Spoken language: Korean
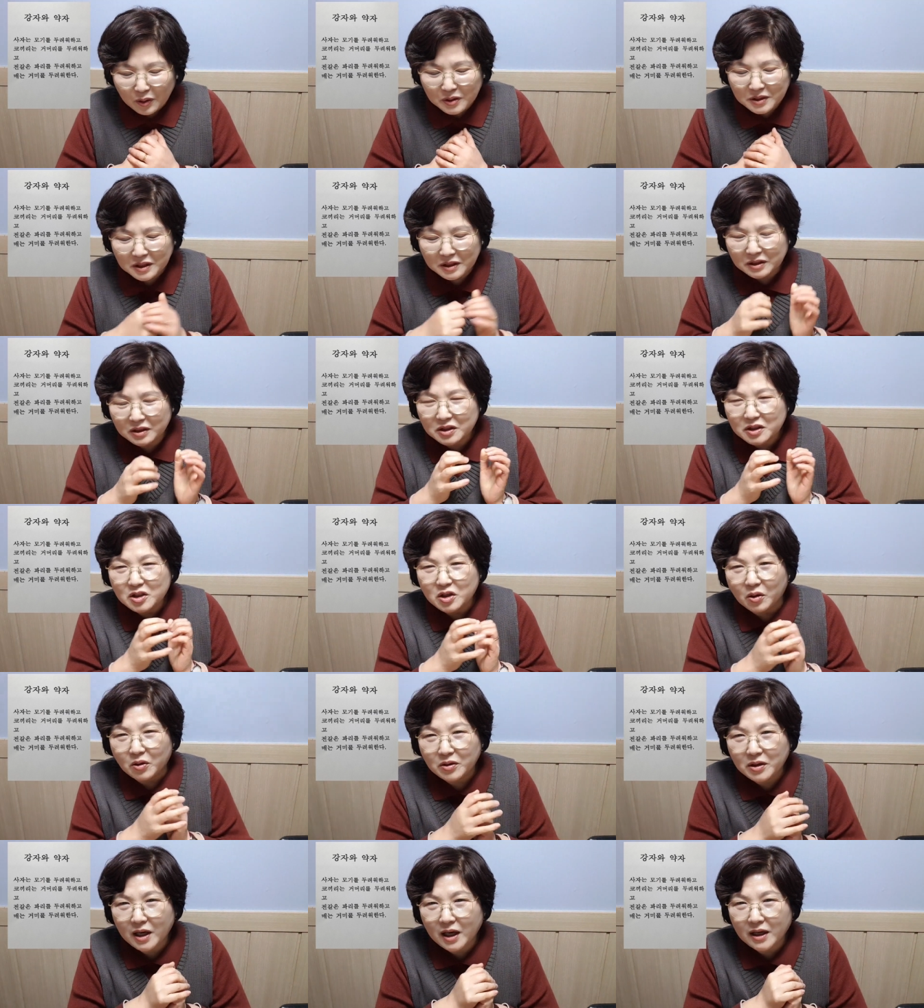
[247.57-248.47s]
어쨌든
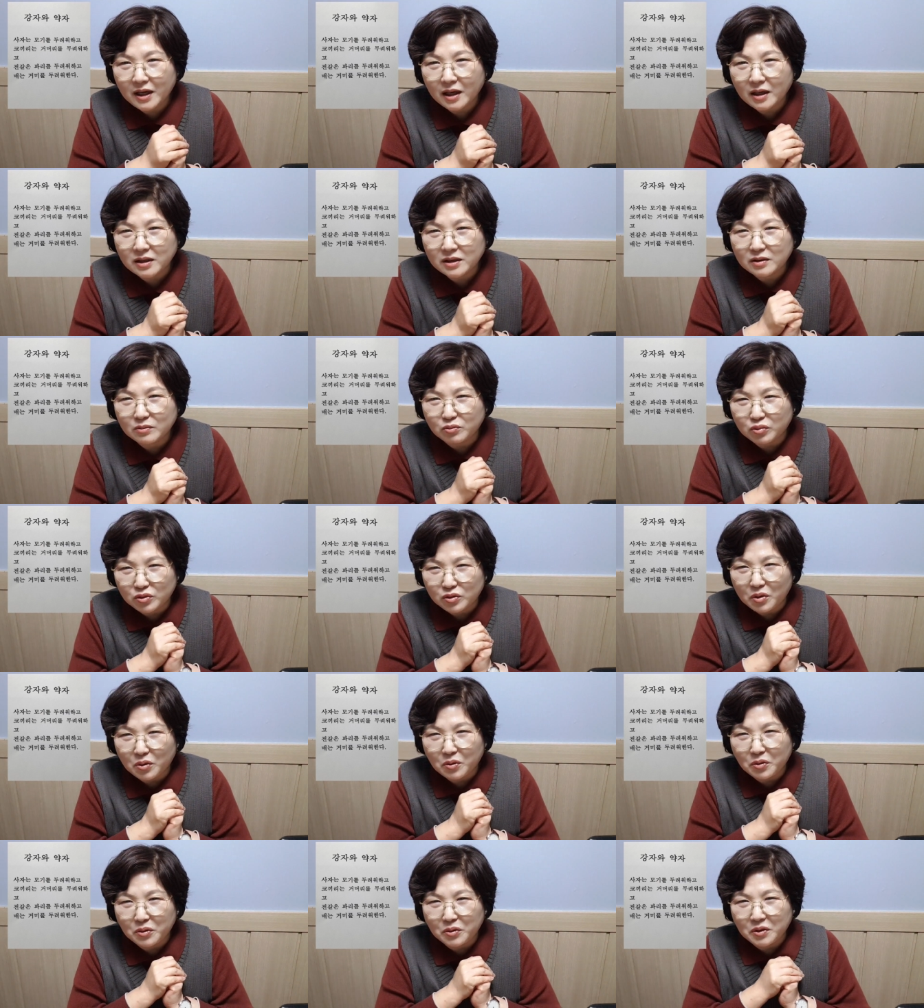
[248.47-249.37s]
정갈이 그
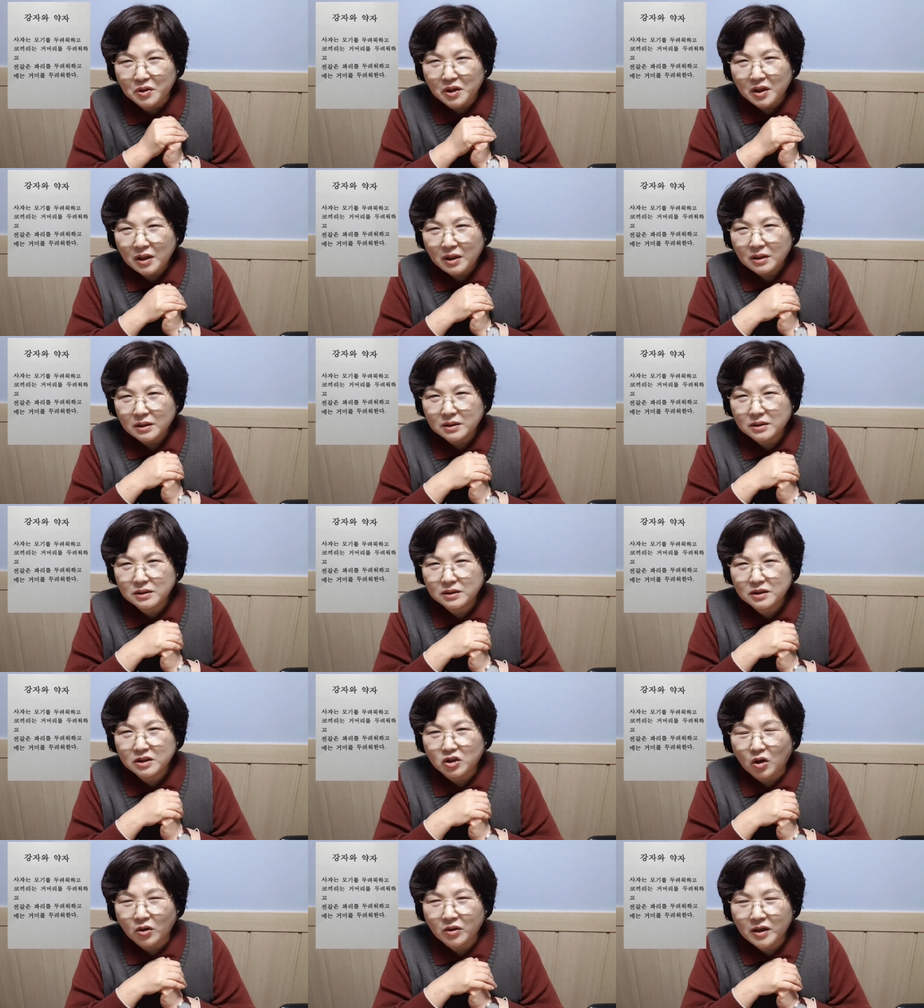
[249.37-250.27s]
무서운
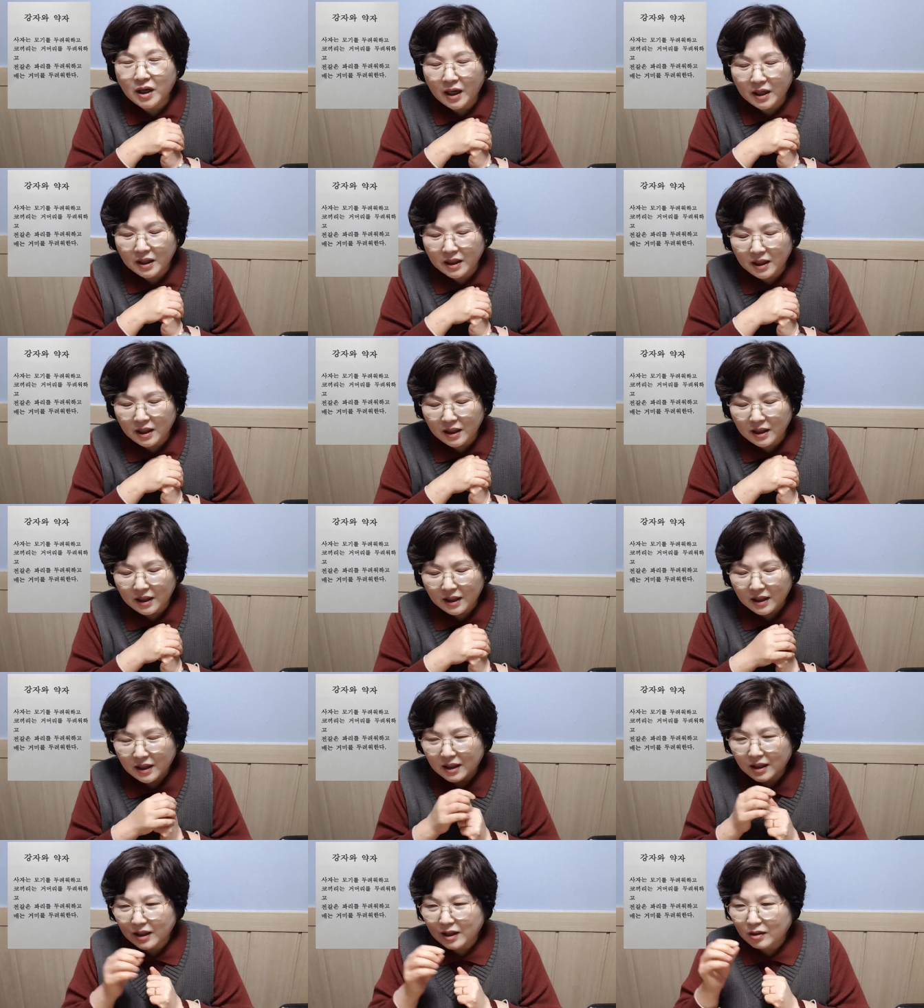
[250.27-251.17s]
그
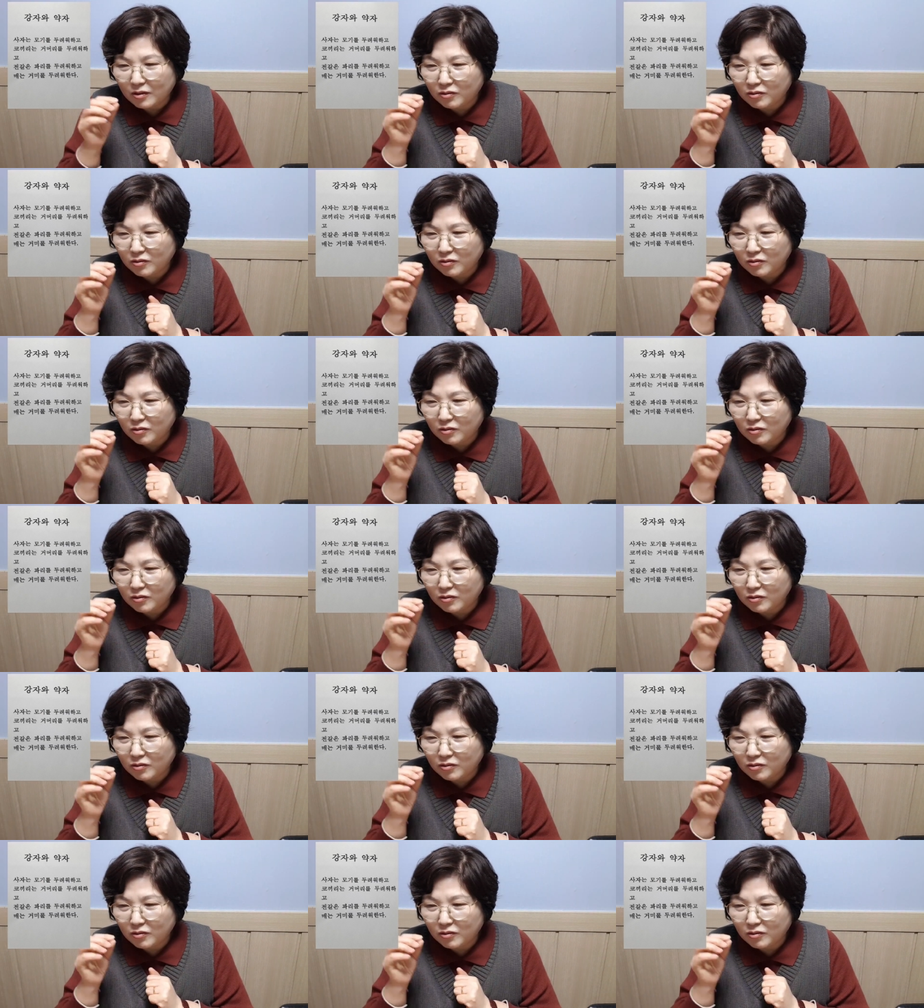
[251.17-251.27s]
정갈이